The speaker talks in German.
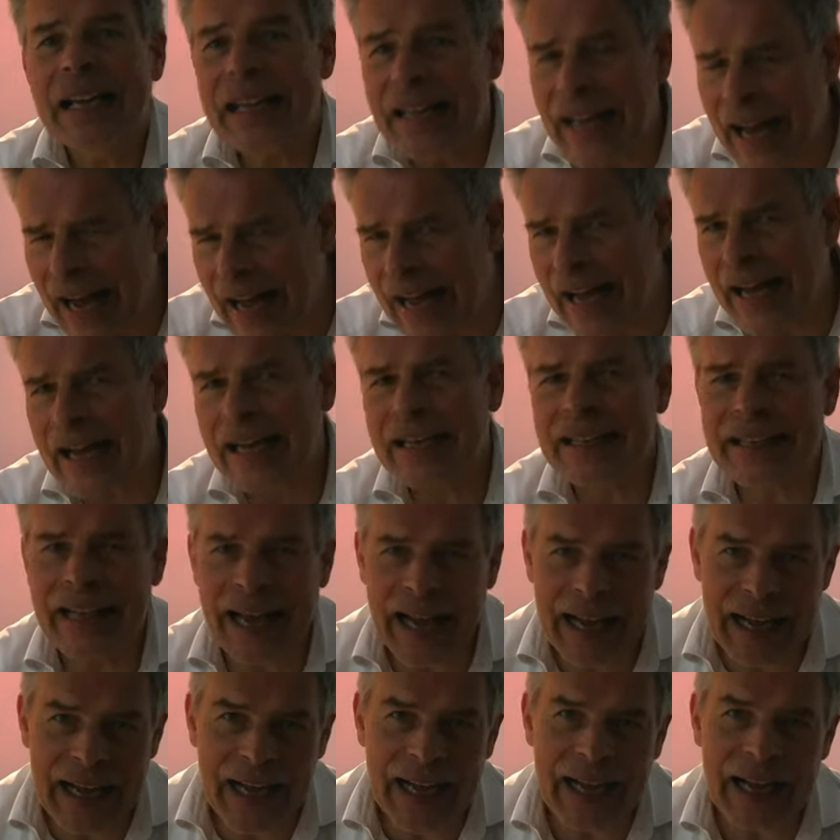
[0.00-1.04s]
Ja,
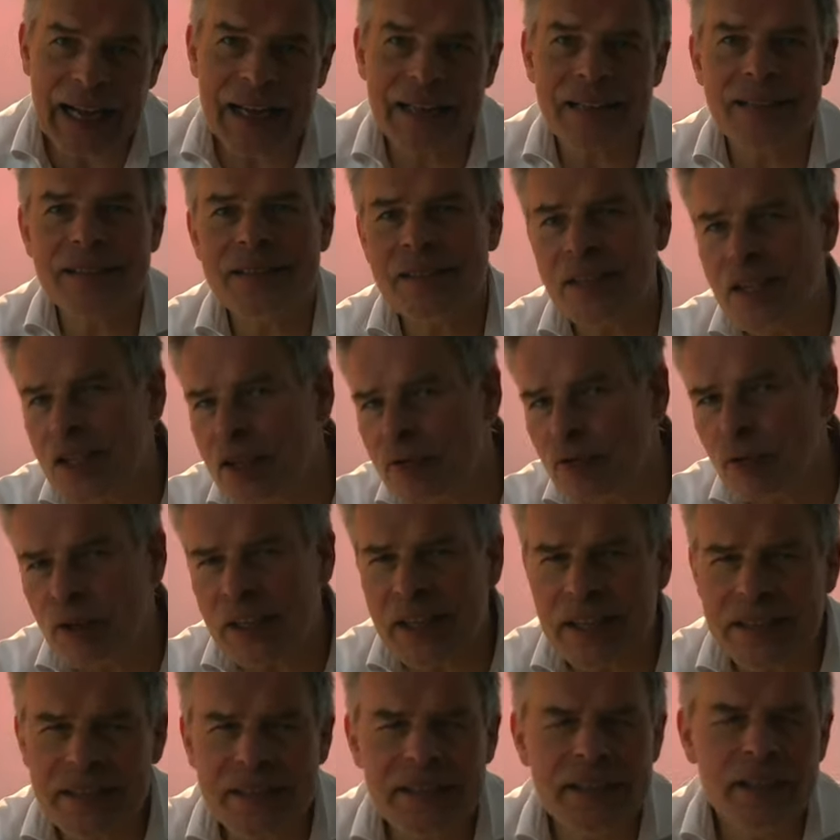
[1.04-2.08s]
ja, alles ist
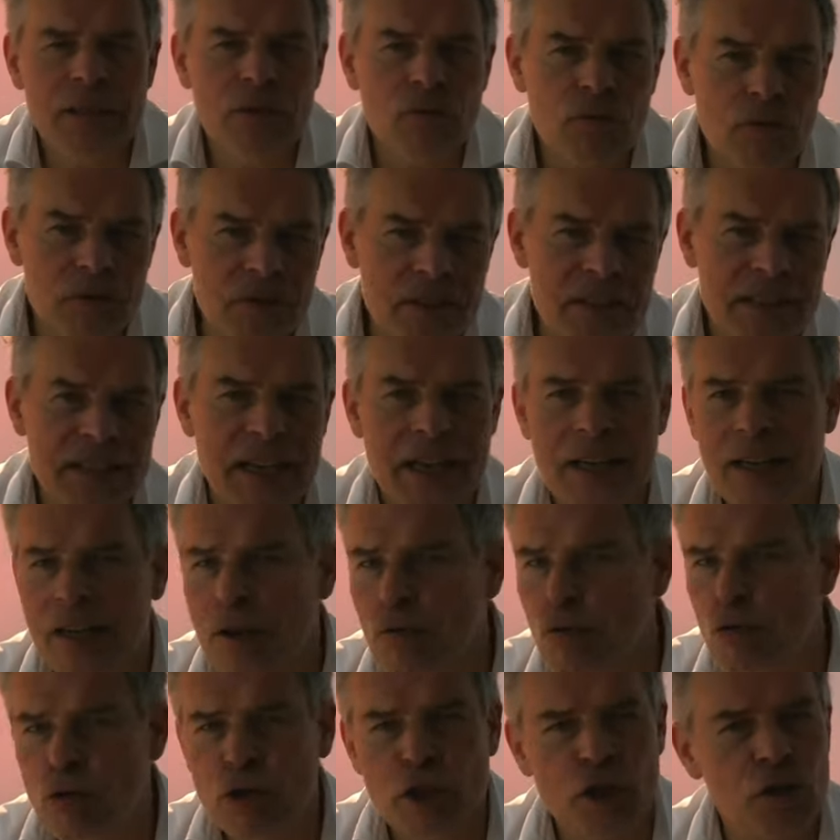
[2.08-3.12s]
volatil, unsicher,
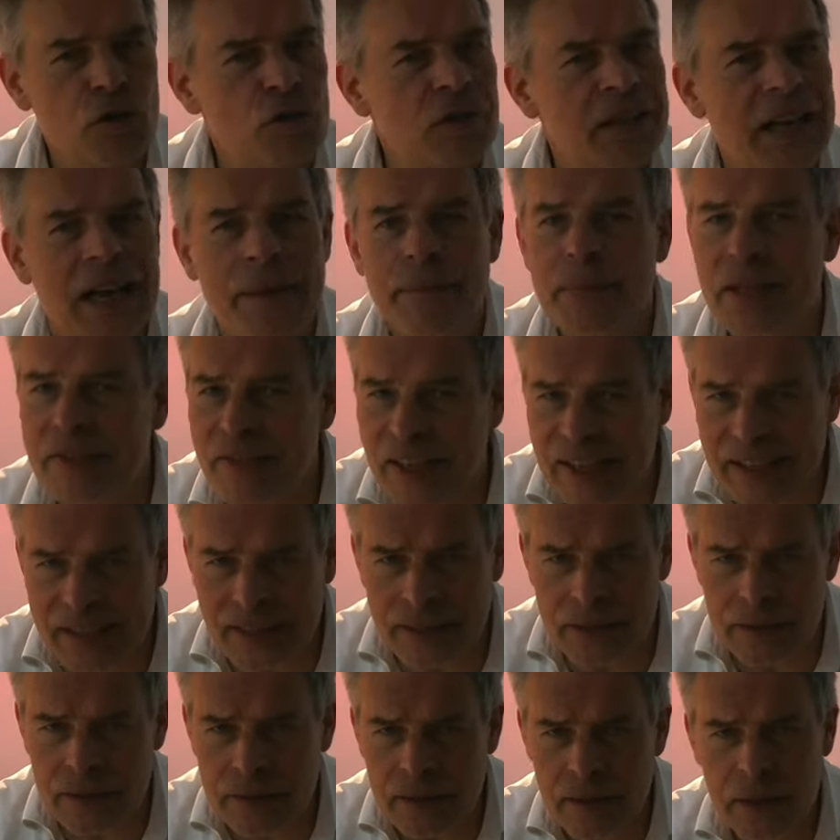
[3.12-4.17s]
chaotisch und
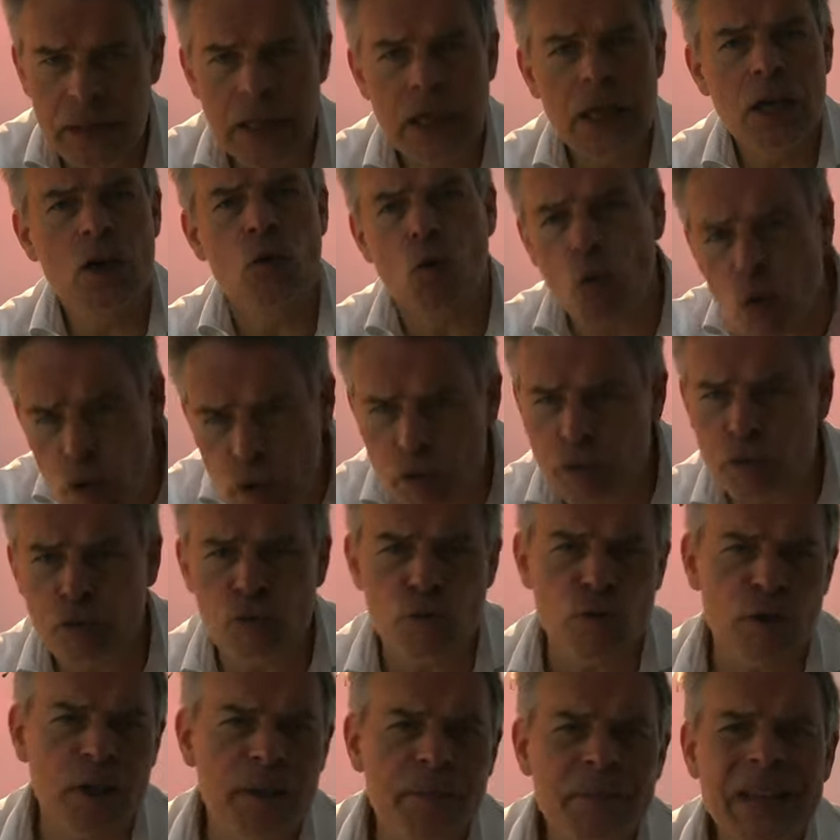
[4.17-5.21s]
ambivalent.
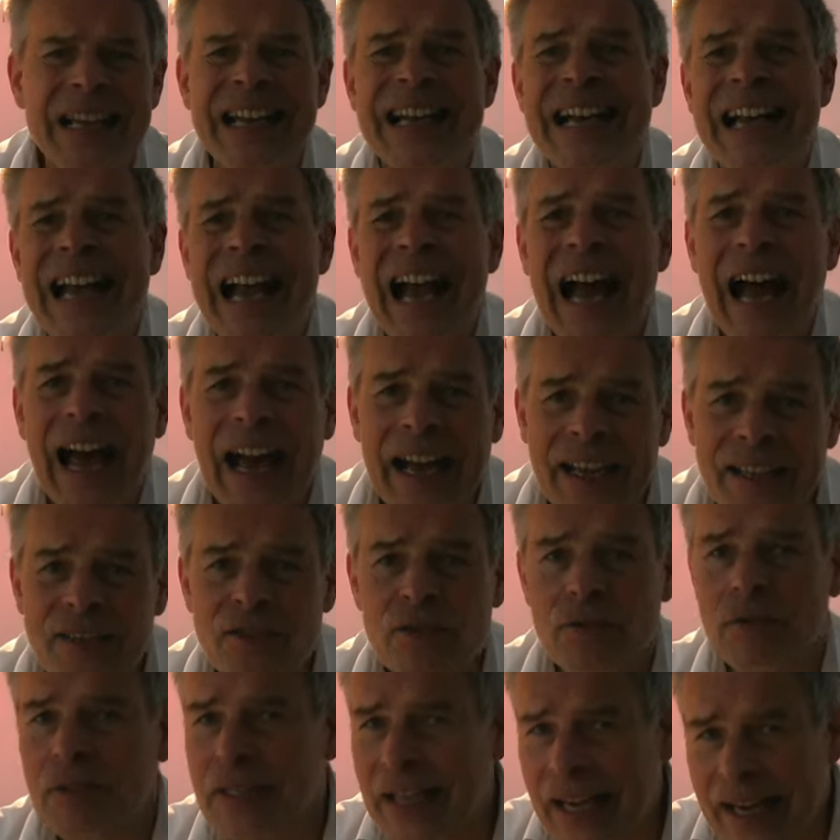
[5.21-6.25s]
Unfug.
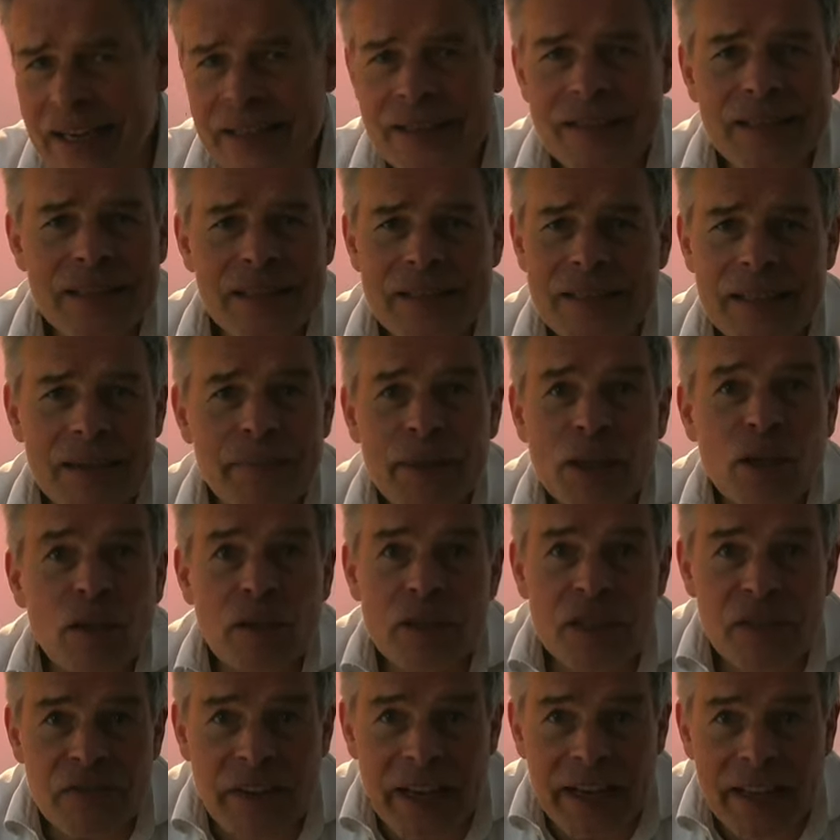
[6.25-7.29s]
Eins und eins ist immer noch
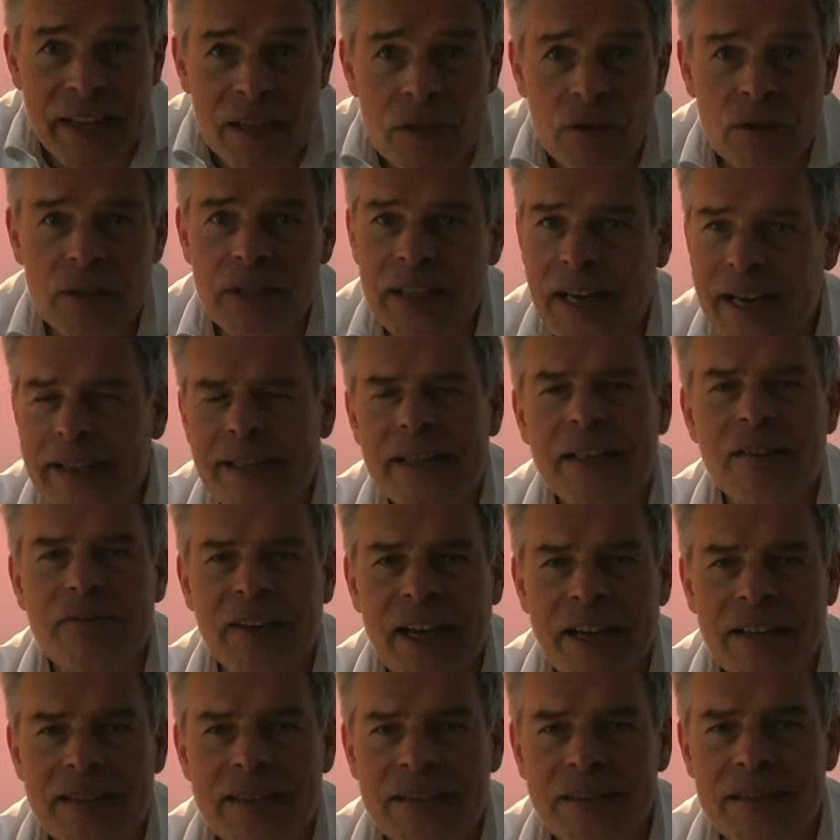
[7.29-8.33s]
zwei und einige
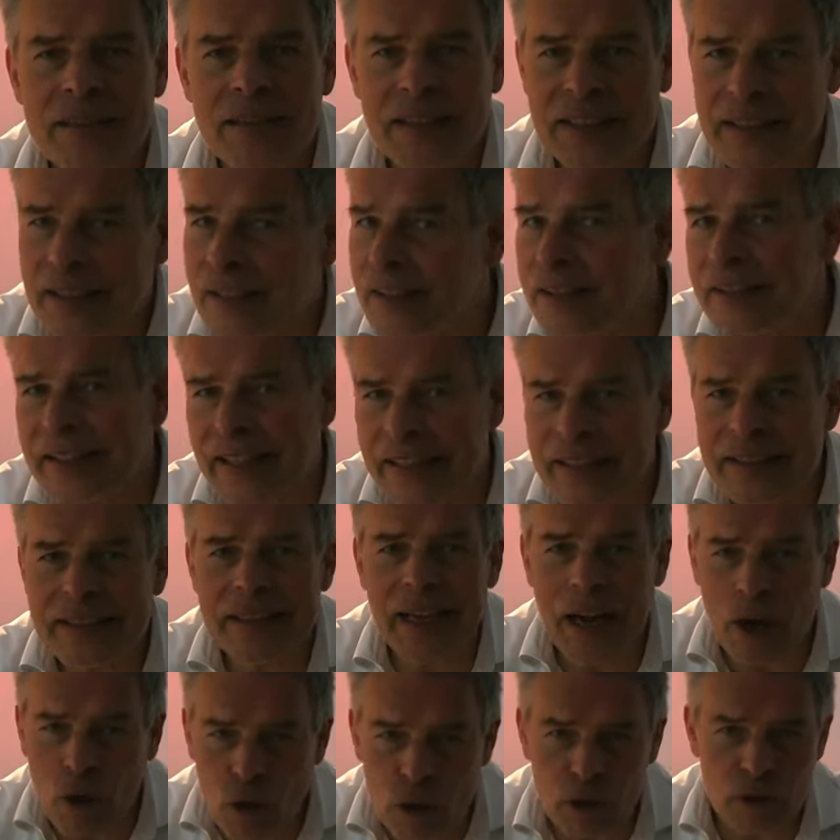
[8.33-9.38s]
weitere Regeln gelten
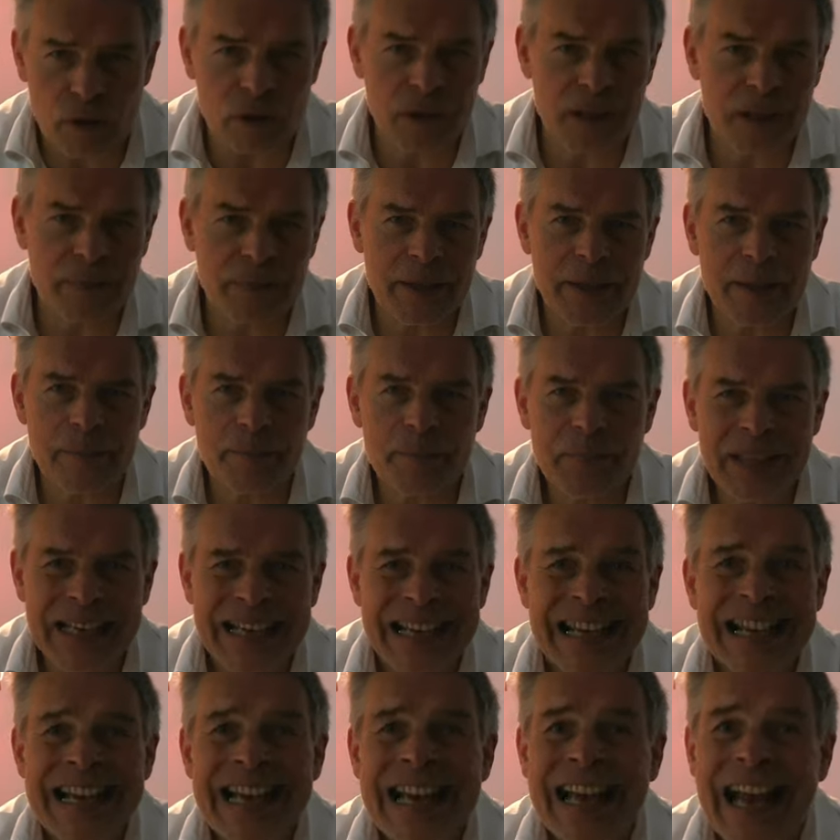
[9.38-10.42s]
auch noch immer.
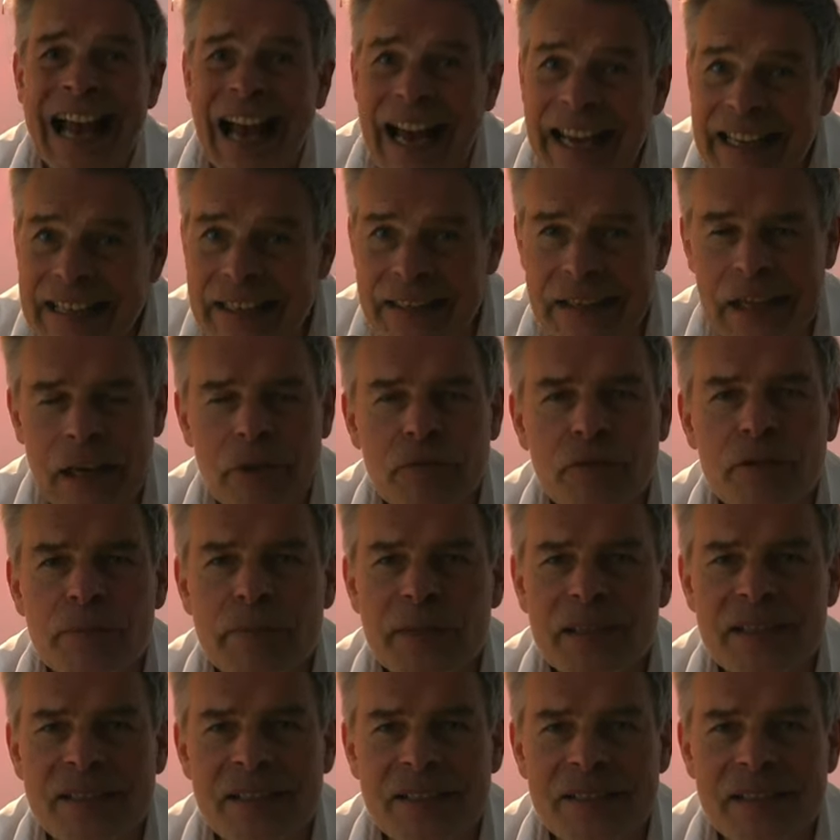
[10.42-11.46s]
Eine davon
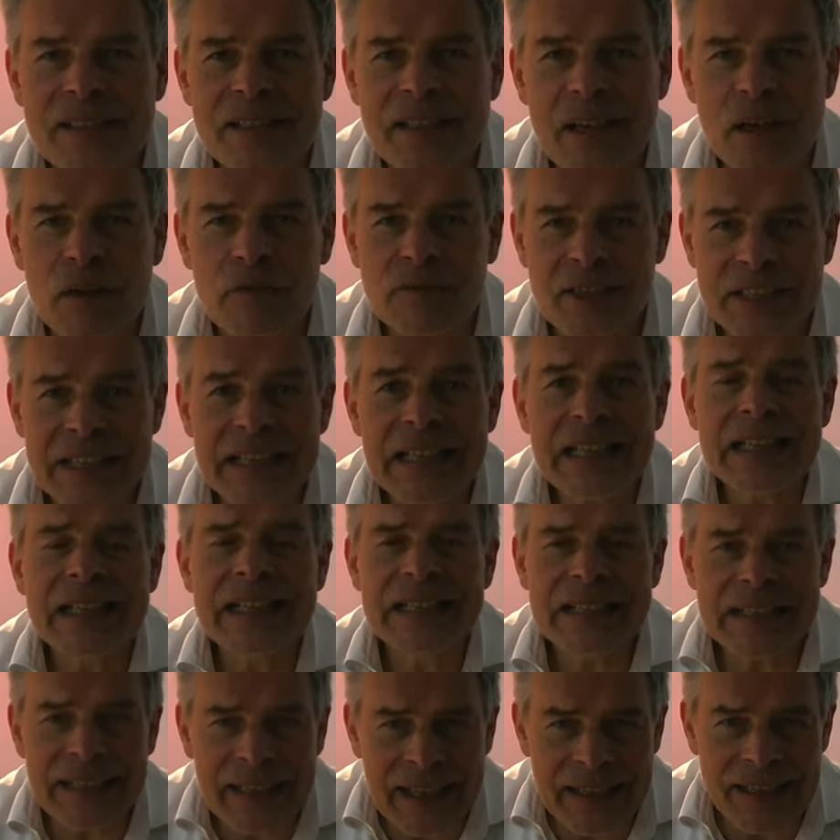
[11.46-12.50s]
bezieht sich auf die
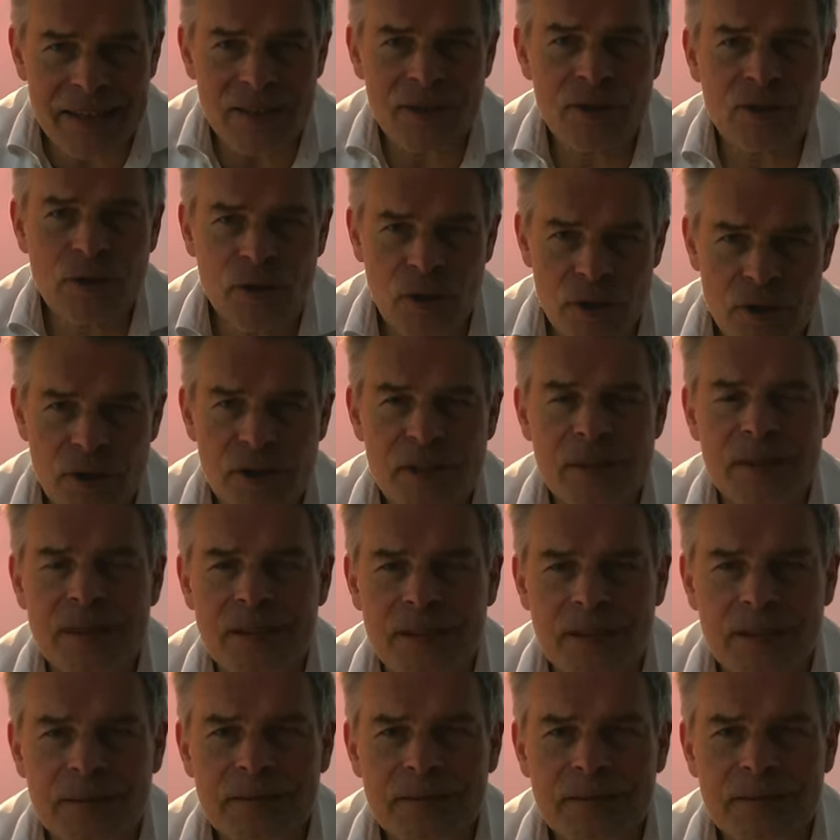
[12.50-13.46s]
Grenzkosten.